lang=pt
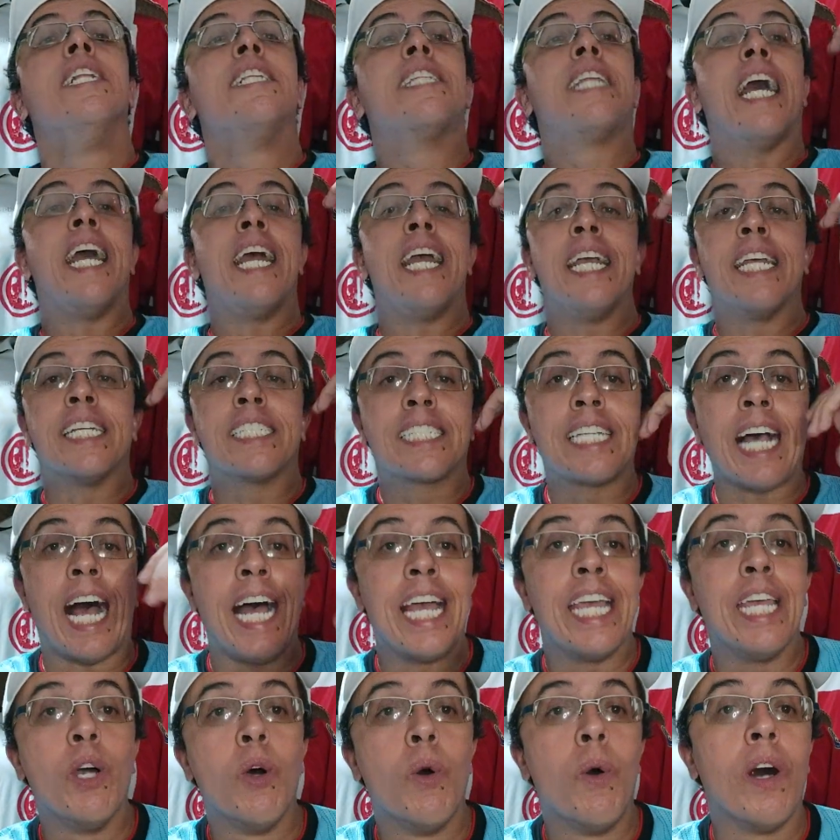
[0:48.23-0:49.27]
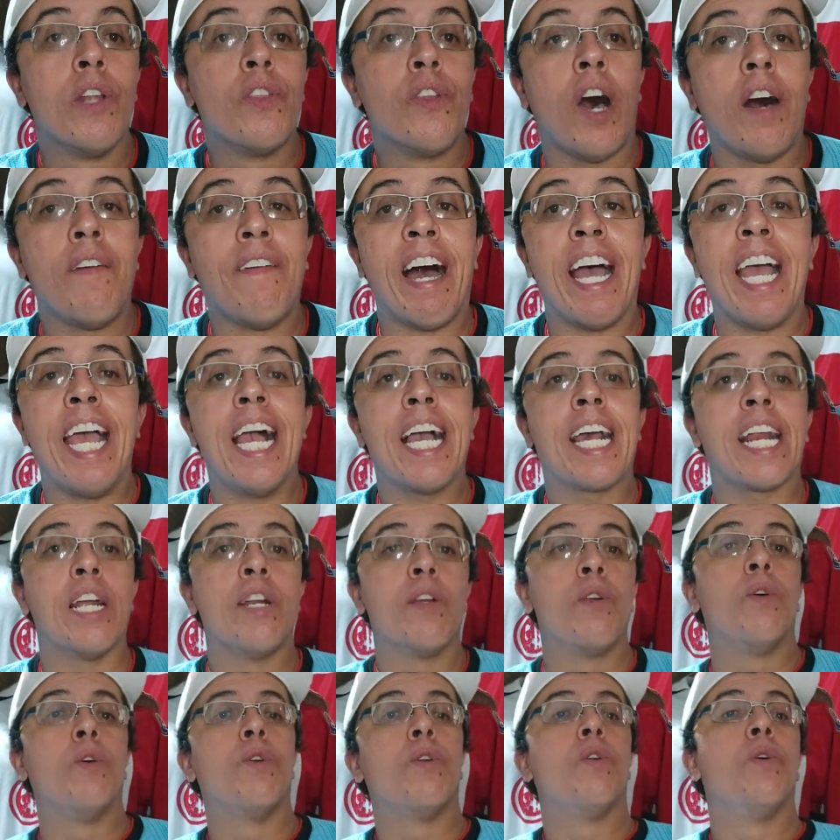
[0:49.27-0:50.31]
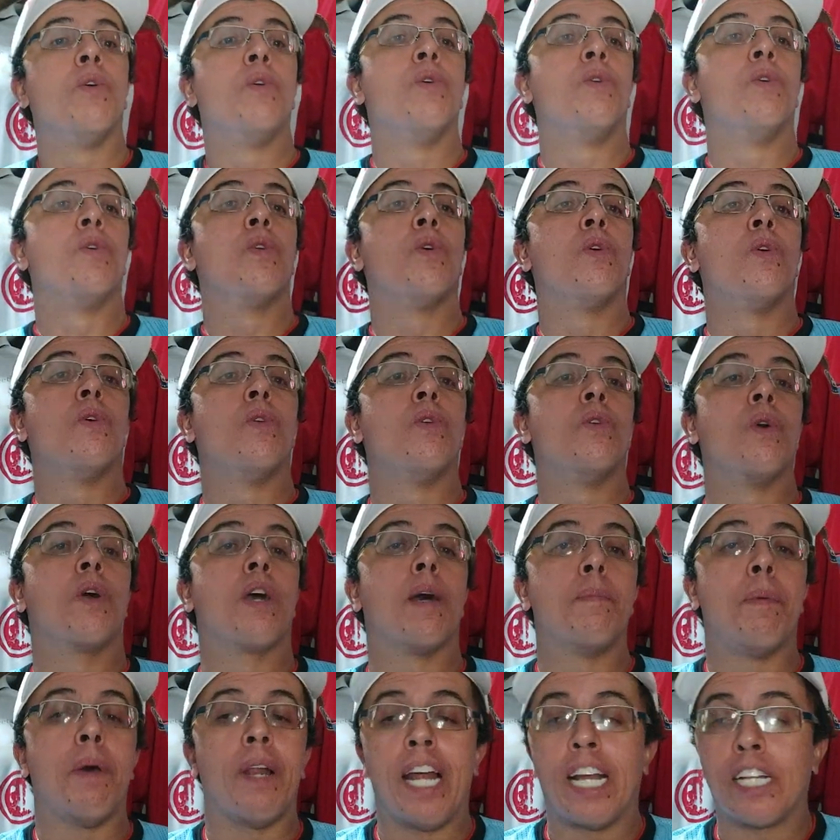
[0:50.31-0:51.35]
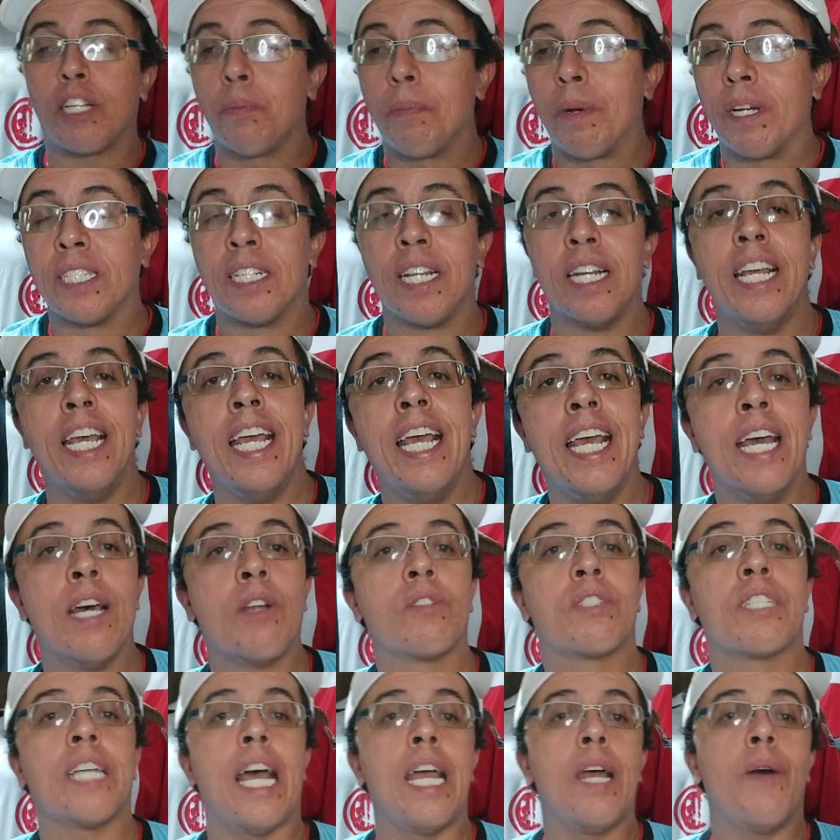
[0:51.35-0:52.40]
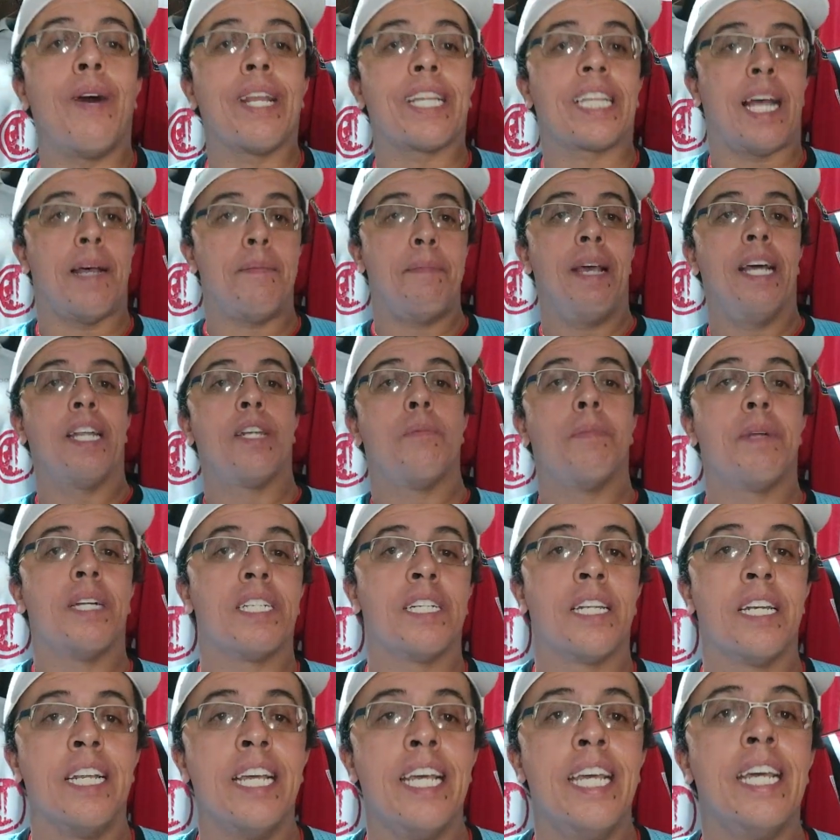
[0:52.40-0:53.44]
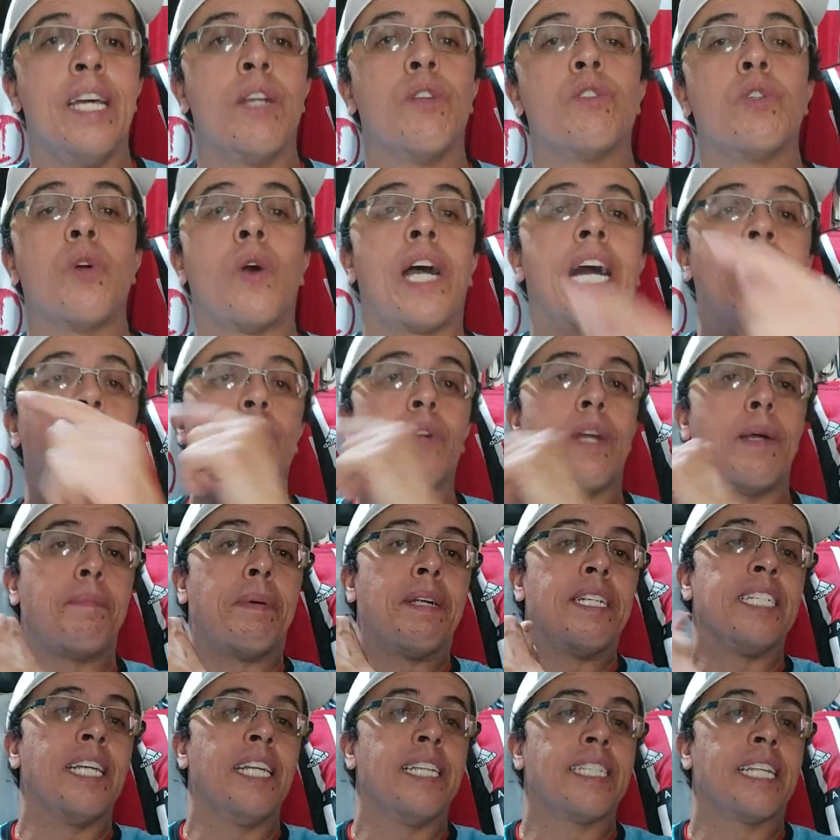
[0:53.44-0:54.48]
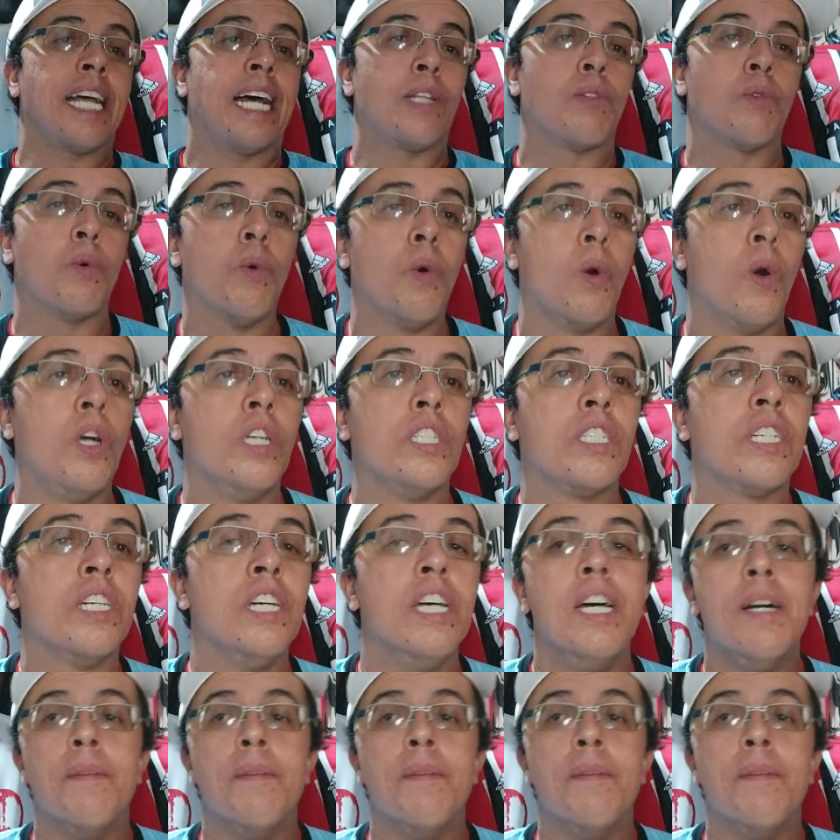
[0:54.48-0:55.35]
Tem, saiu nova regra no, do, do, do, Campeonato Brasileiro, saiu a tabela do Brasileiro, jogador é apresentado hoje.